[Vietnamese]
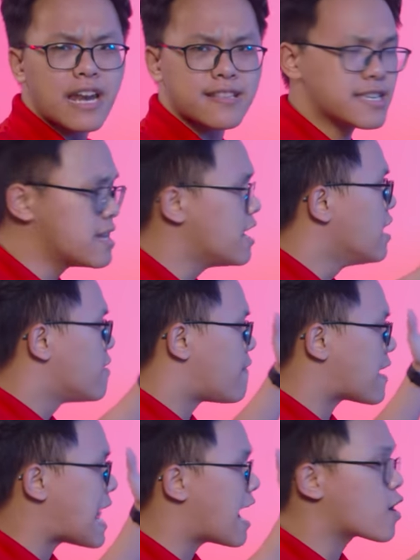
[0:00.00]
kỳ là xịn
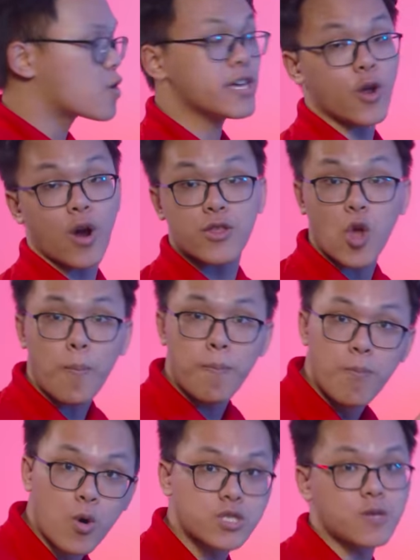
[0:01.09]
Và đang có thể nói là
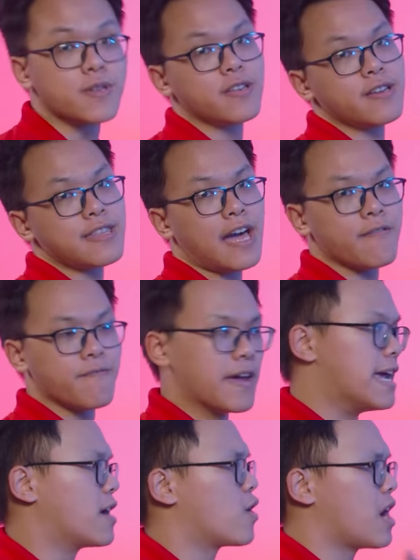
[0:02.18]
top 1 trong thế giới hiện tại
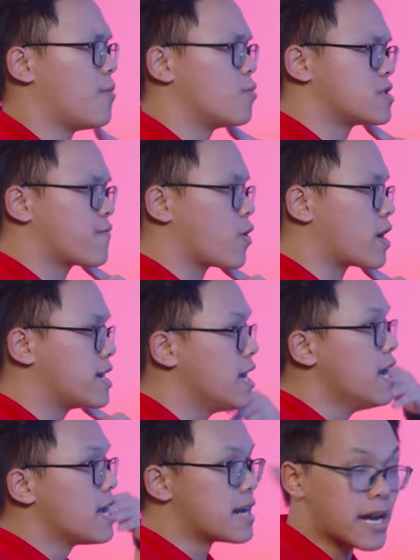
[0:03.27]
về gọi là một chiếc vỏ cây
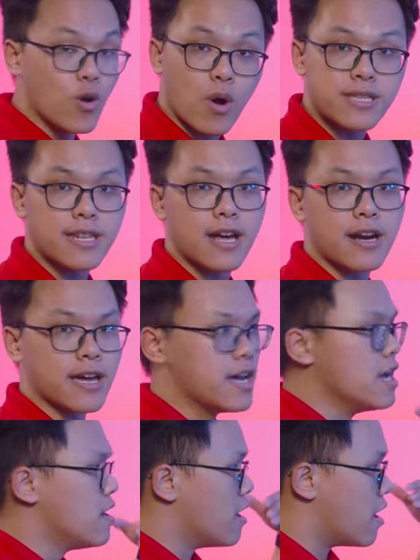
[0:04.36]
đầy đủ cái tính năng này,
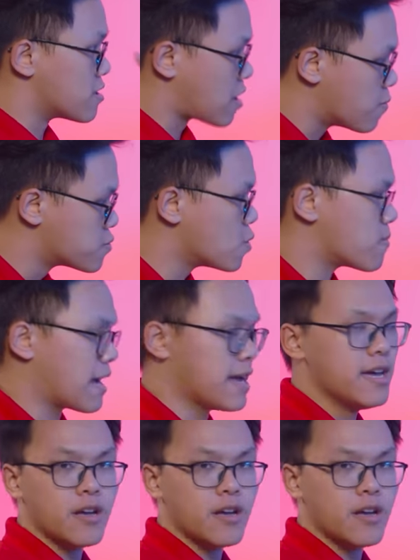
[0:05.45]
ờ, thông dụng này,